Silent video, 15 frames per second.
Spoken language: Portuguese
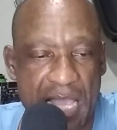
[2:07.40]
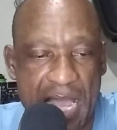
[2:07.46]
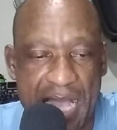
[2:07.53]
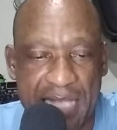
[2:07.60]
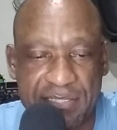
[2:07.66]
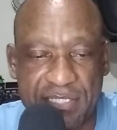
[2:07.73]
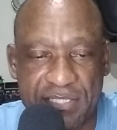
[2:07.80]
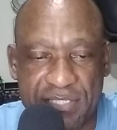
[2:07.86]

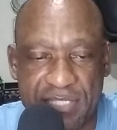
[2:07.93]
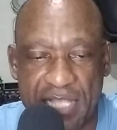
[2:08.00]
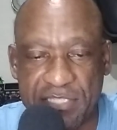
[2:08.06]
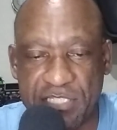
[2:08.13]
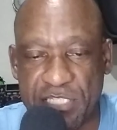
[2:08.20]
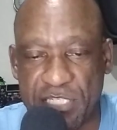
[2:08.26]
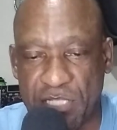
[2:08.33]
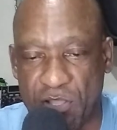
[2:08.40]

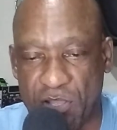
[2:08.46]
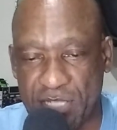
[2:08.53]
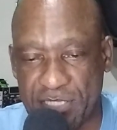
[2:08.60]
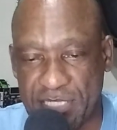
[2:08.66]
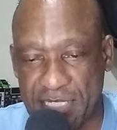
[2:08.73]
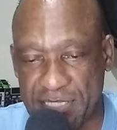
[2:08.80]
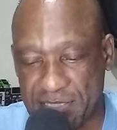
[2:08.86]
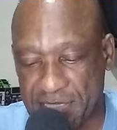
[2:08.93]
assistente de
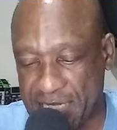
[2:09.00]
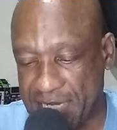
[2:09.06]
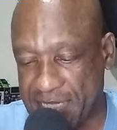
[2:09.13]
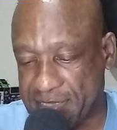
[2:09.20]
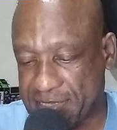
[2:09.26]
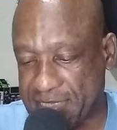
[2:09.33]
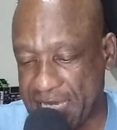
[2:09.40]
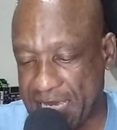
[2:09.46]
loja
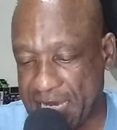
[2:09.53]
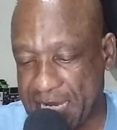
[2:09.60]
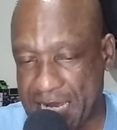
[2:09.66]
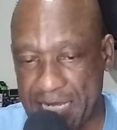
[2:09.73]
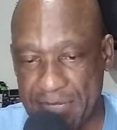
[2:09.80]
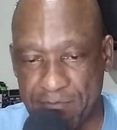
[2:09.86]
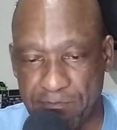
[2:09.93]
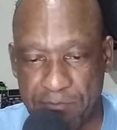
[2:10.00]
6C
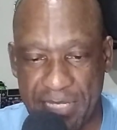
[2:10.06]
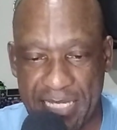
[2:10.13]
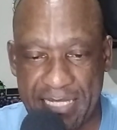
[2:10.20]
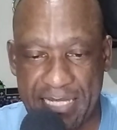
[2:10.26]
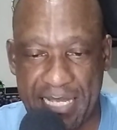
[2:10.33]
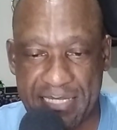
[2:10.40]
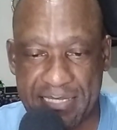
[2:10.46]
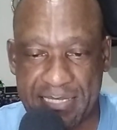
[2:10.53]

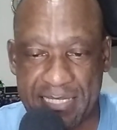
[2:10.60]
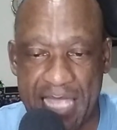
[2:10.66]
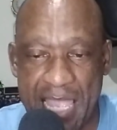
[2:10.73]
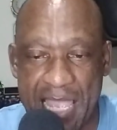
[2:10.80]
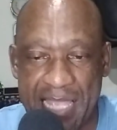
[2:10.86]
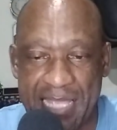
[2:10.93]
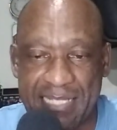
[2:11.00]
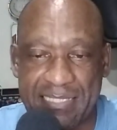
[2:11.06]
Campinas,
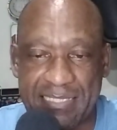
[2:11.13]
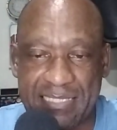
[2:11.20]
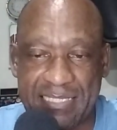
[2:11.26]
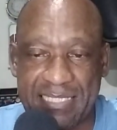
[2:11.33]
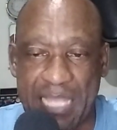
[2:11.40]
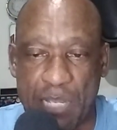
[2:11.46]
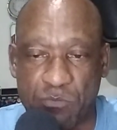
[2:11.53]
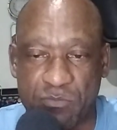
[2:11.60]

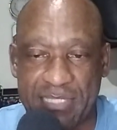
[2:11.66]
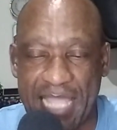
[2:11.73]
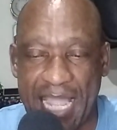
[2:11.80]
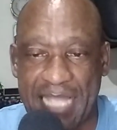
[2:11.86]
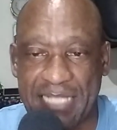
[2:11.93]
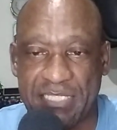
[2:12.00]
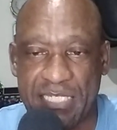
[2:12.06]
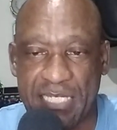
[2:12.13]

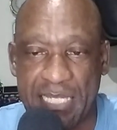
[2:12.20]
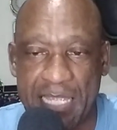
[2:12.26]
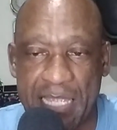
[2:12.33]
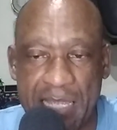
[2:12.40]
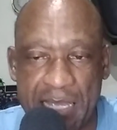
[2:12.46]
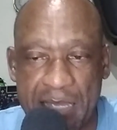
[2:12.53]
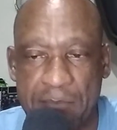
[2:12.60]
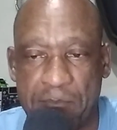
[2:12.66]
Saudade,
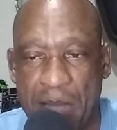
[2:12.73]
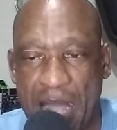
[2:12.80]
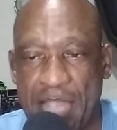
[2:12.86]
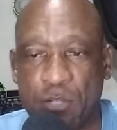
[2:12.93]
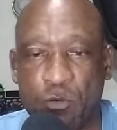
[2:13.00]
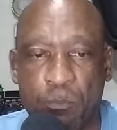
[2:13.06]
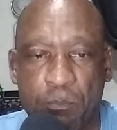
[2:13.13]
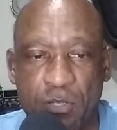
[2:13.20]

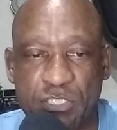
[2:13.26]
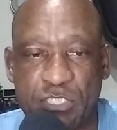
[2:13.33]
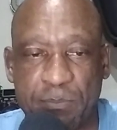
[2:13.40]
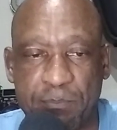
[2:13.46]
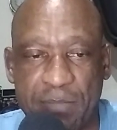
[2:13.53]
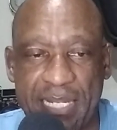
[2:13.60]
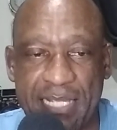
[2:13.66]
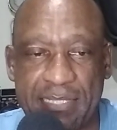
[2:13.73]
bairro Ponte
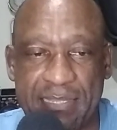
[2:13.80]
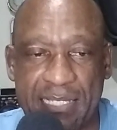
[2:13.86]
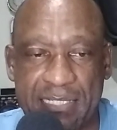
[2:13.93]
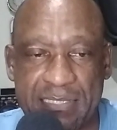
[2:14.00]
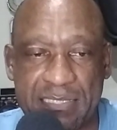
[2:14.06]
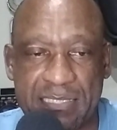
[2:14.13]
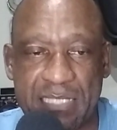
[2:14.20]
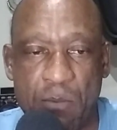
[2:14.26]

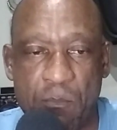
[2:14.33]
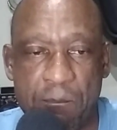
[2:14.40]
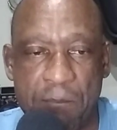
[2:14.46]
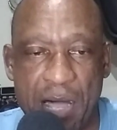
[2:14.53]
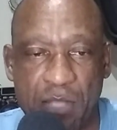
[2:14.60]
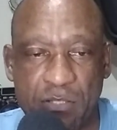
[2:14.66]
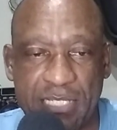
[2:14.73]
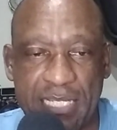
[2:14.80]
Preta, São
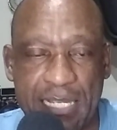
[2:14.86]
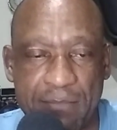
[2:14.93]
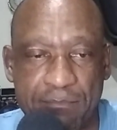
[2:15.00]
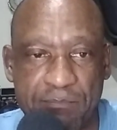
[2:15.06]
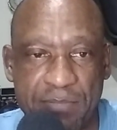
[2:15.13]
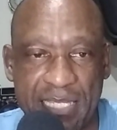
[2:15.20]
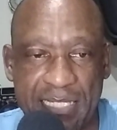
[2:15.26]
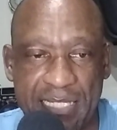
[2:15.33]
Paulo, em
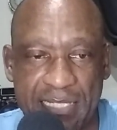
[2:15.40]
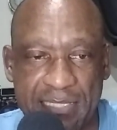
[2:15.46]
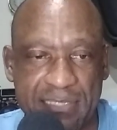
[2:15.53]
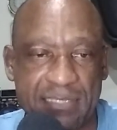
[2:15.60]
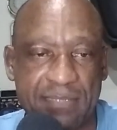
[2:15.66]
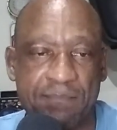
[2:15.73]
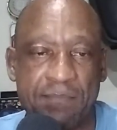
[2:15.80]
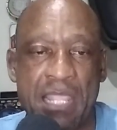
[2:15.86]

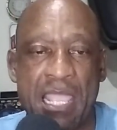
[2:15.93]
Campinas.